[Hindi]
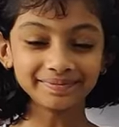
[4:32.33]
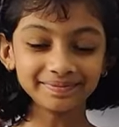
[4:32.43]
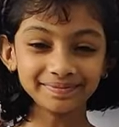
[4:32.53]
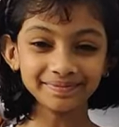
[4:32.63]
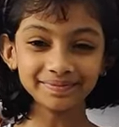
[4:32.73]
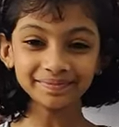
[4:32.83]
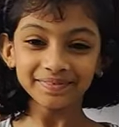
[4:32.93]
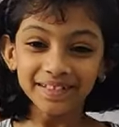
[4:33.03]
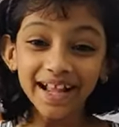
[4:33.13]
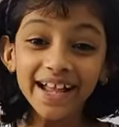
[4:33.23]
पीहू
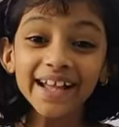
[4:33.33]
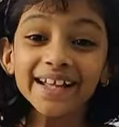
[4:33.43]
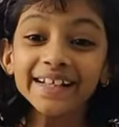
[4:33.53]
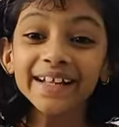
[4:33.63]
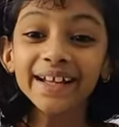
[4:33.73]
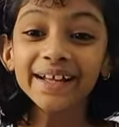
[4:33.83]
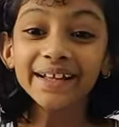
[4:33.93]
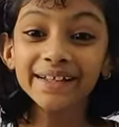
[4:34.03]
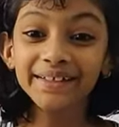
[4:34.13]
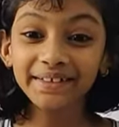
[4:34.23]
देखो
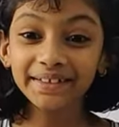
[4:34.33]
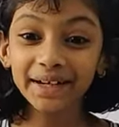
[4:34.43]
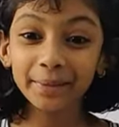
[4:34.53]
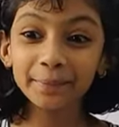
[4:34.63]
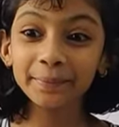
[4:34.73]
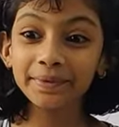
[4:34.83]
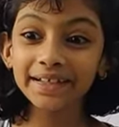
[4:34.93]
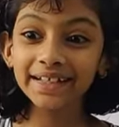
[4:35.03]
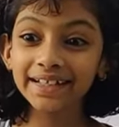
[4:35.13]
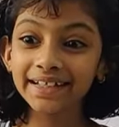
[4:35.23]

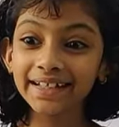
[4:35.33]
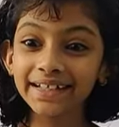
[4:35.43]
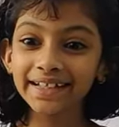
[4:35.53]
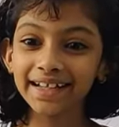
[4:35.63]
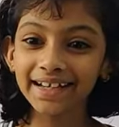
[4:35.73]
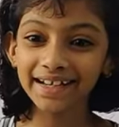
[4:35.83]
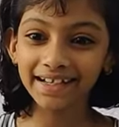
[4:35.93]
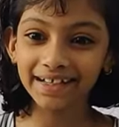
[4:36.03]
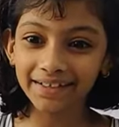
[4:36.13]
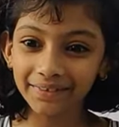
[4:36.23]

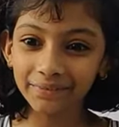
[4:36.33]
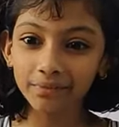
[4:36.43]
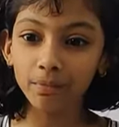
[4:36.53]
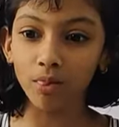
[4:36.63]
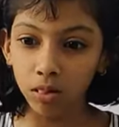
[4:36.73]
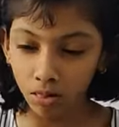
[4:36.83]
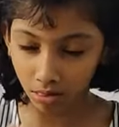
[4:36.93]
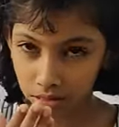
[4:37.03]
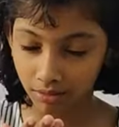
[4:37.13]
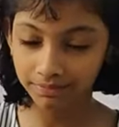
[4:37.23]
यम्मी ये पीहू का
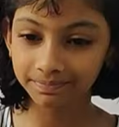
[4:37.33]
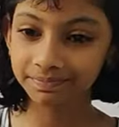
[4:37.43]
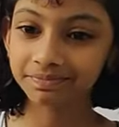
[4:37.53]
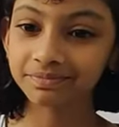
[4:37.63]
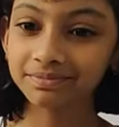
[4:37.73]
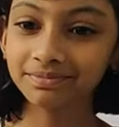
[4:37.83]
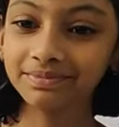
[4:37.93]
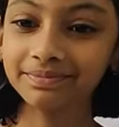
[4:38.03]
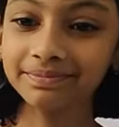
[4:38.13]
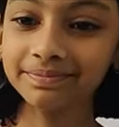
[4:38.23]
मार्गरेटा पीहू इसमें
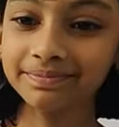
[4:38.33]
कुछ भी